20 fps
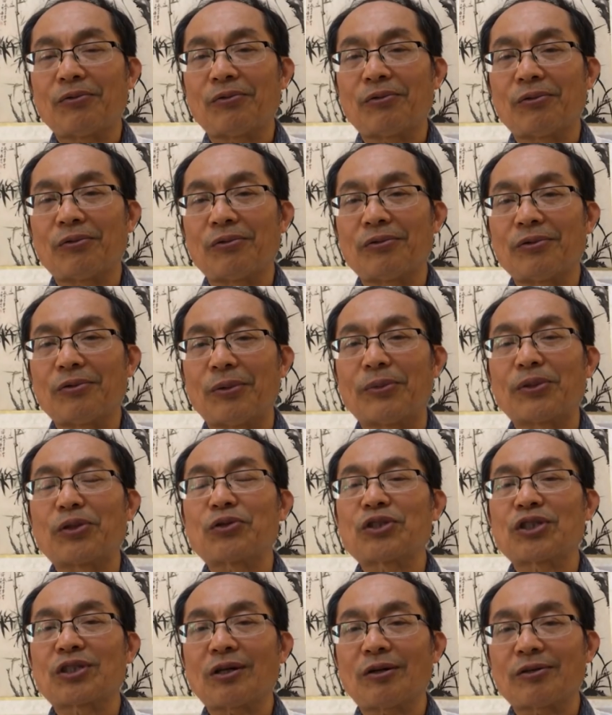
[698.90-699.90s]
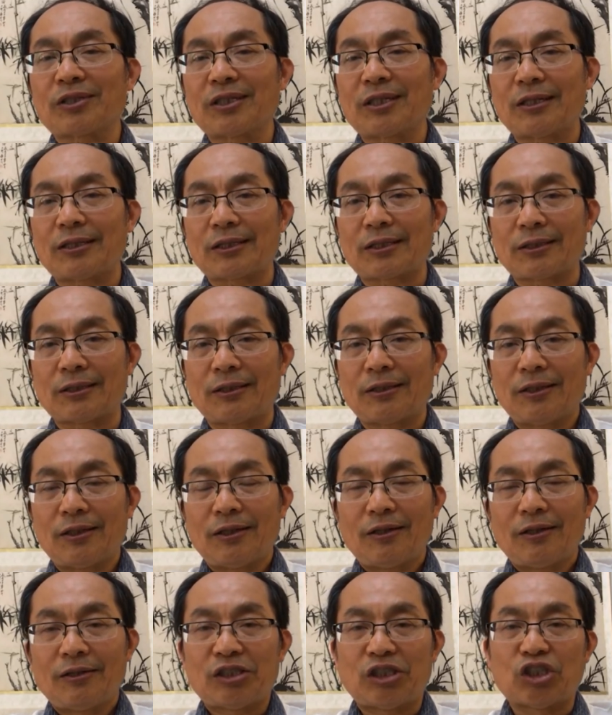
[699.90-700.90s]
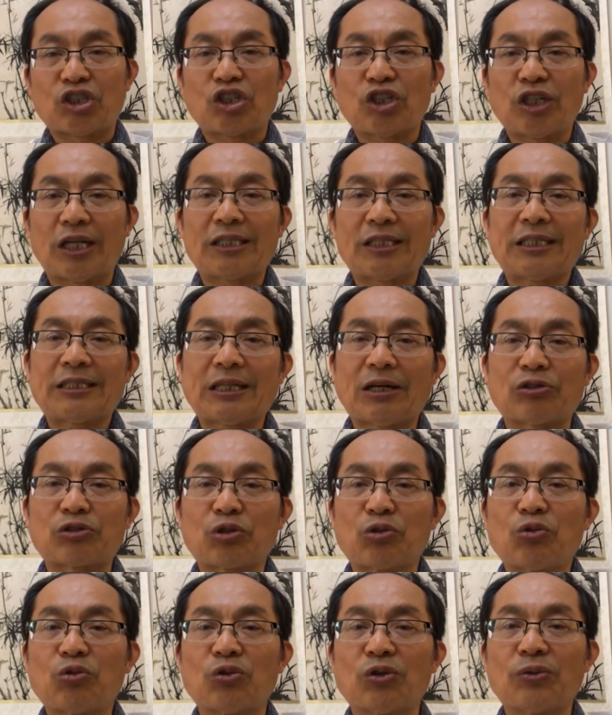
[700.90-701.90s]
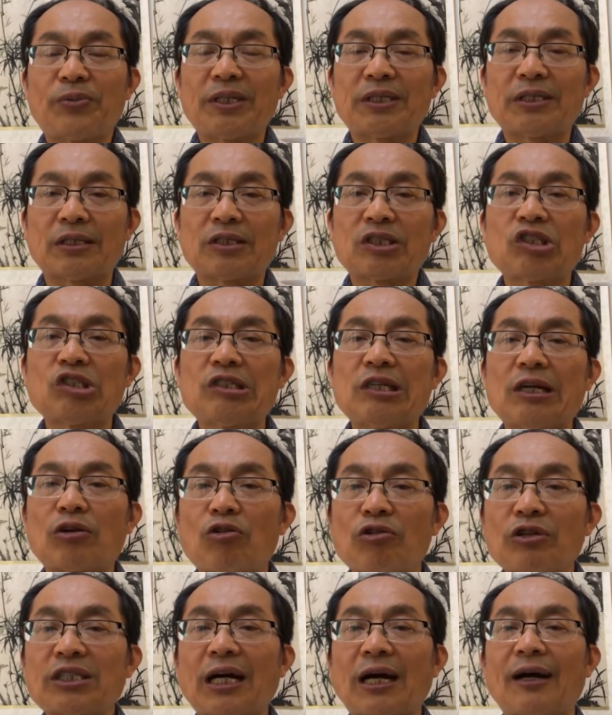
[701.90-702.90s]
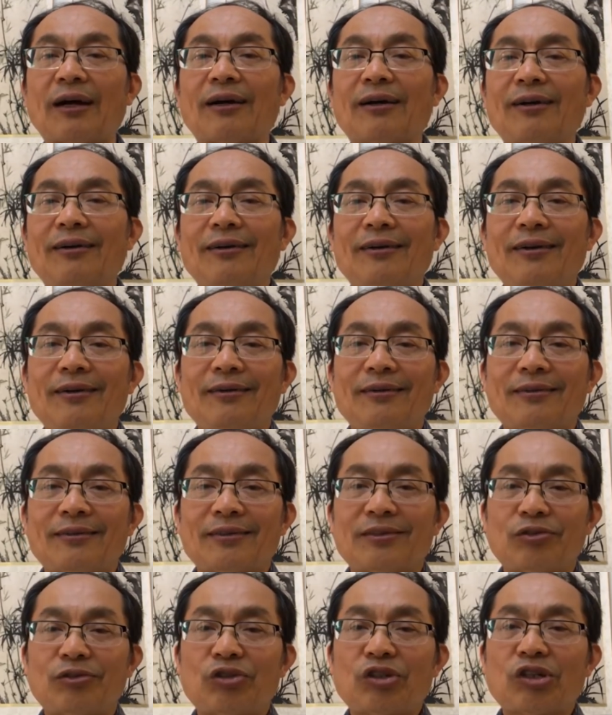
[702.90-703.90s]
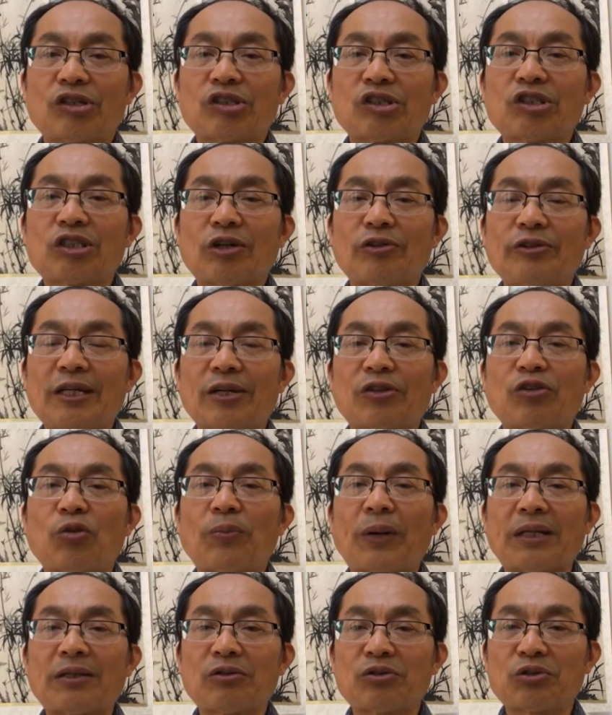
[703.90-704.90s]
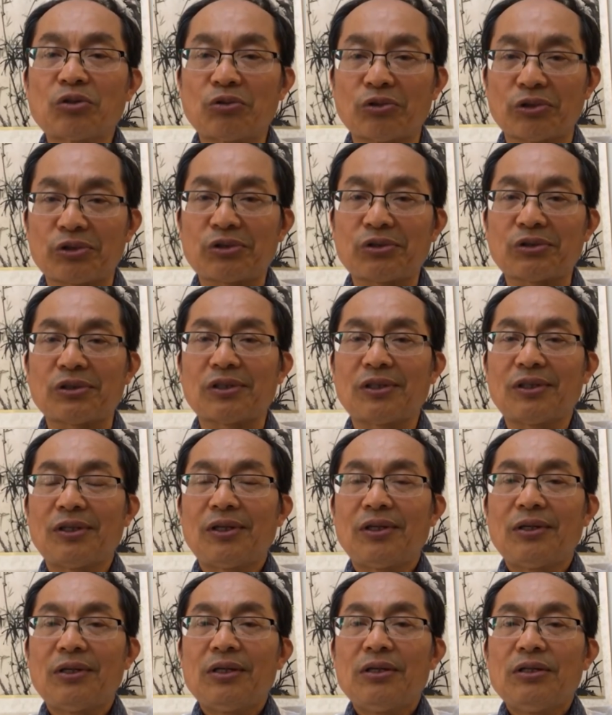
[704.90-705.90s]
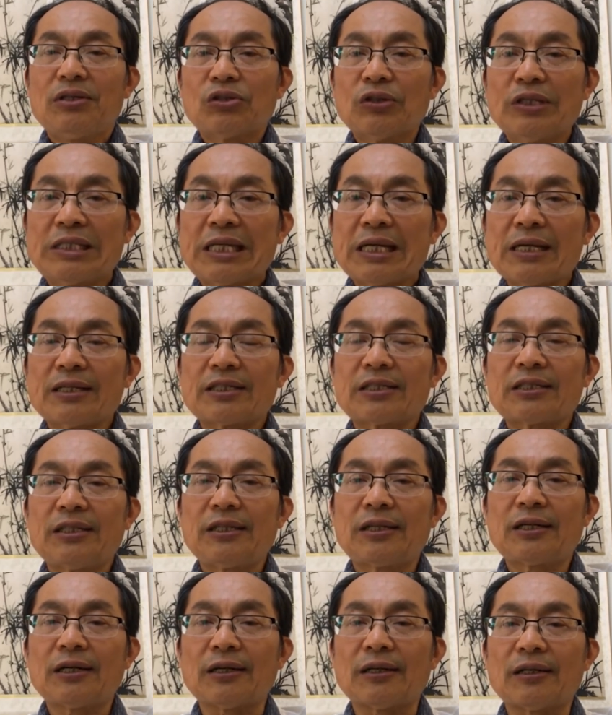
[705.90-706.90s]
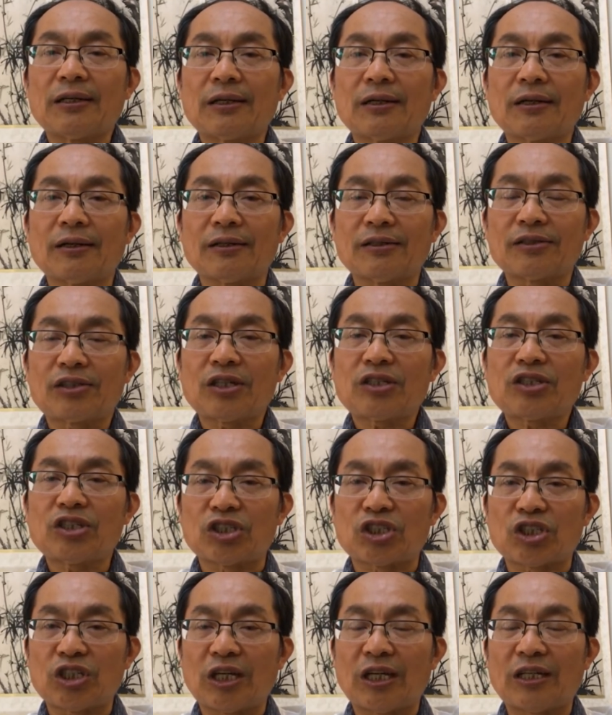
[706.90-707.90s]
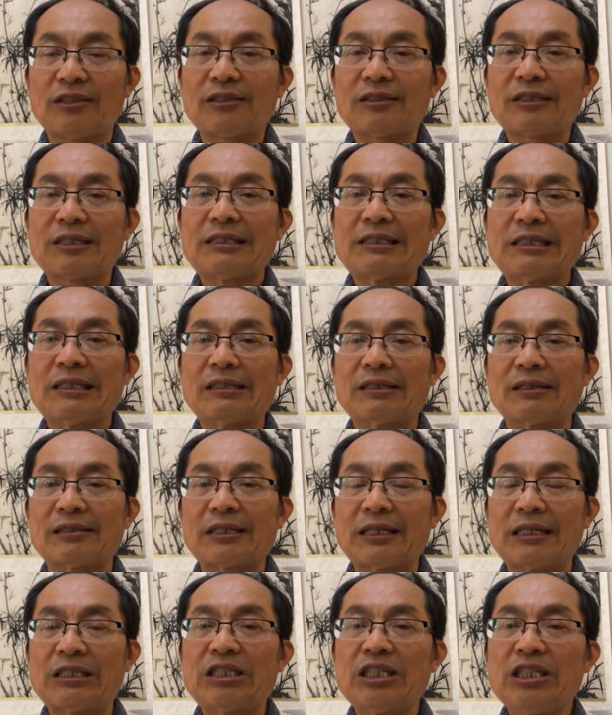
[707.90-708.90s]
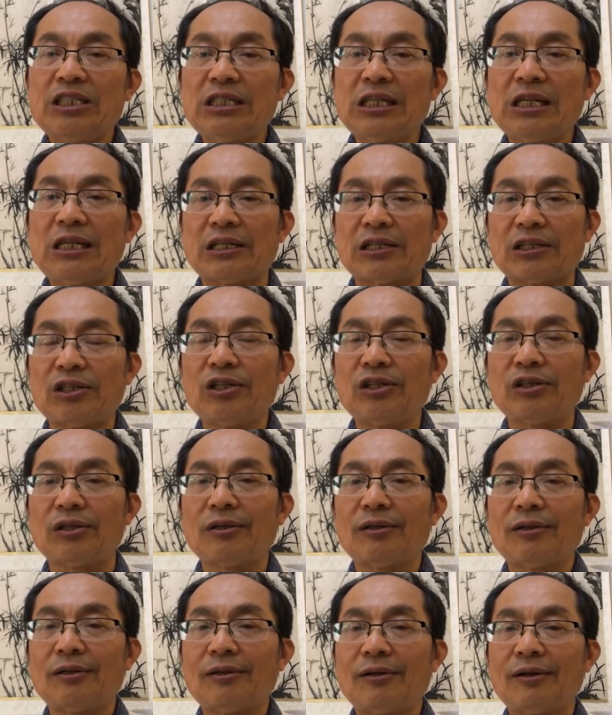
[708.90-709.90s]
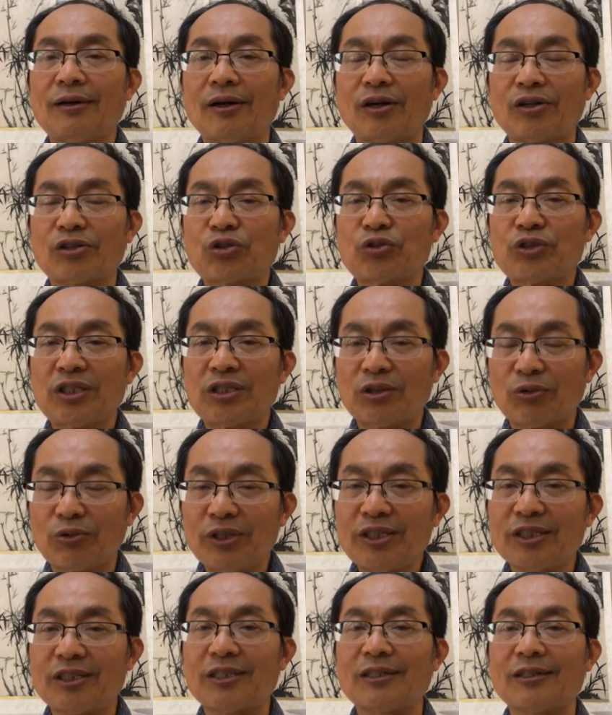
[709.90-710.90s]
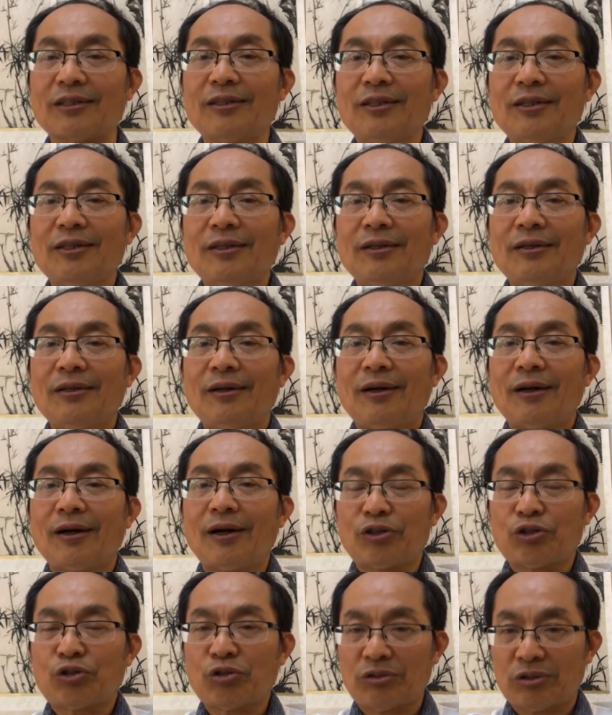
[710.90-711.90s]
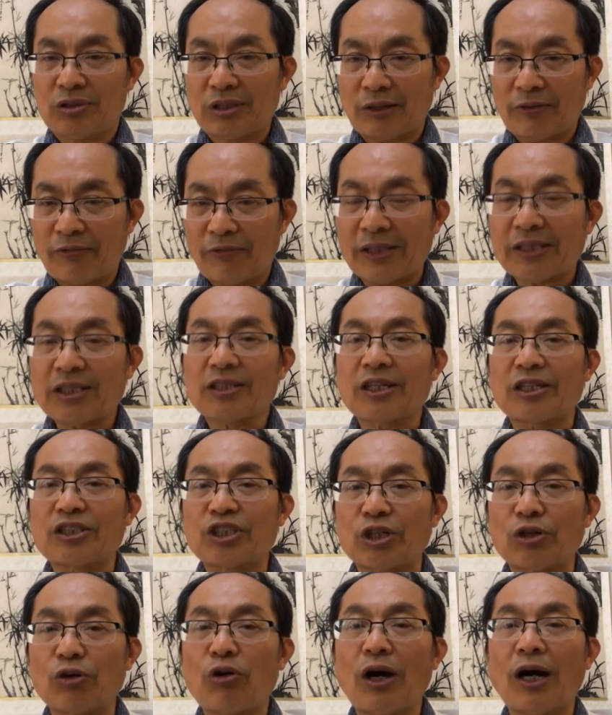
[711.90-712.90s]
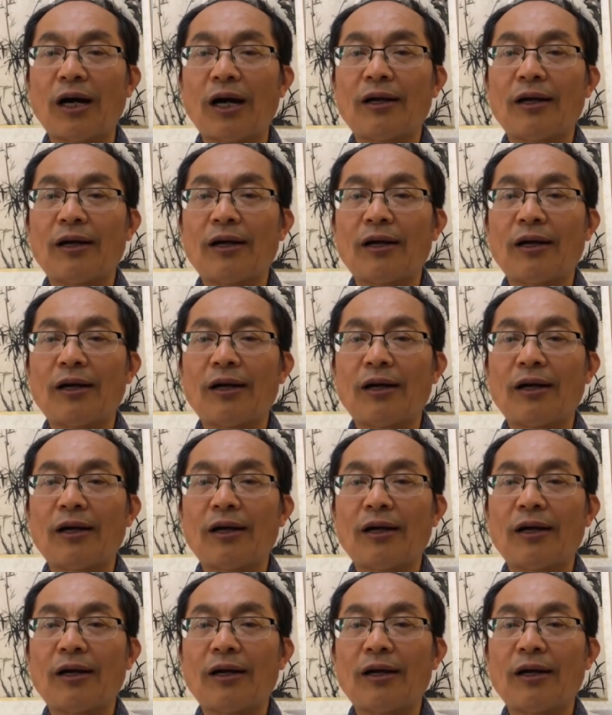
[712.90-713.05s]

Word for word: 我们都知道，现在是几十年在讲中国变成世界工厂，就是个制造业都搬到中国去，所以这个是一个一个这几十年真正在经济领域啊出现的问题，啊是这样发生的情况，